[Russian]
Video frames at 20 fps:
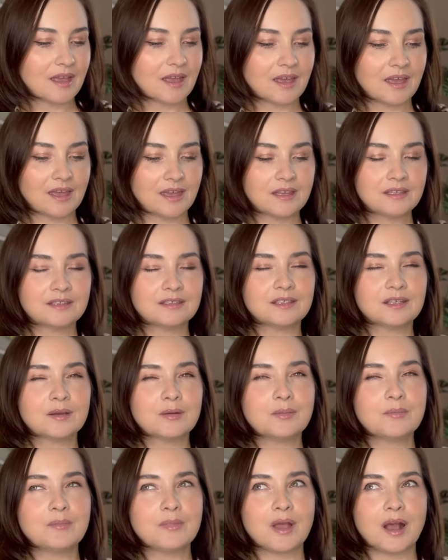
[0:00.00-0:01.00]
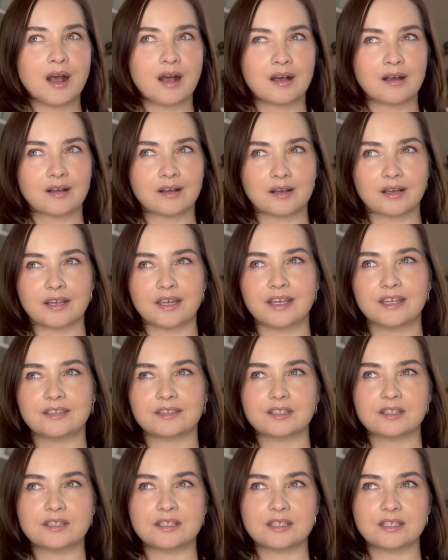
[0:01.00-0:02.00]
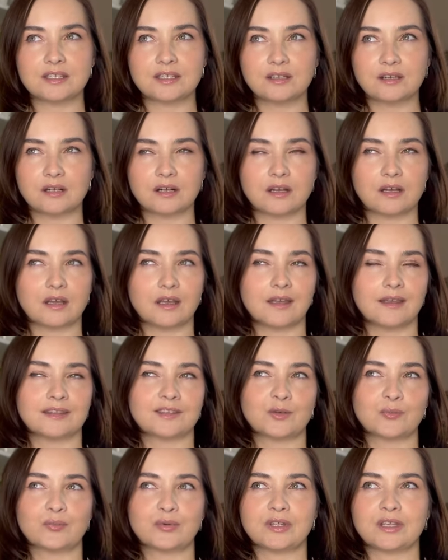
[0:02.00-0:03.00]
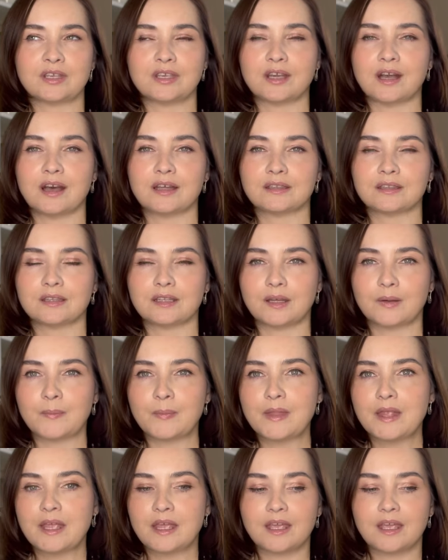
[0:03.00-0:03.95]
это мягко, это тихо, это приятно,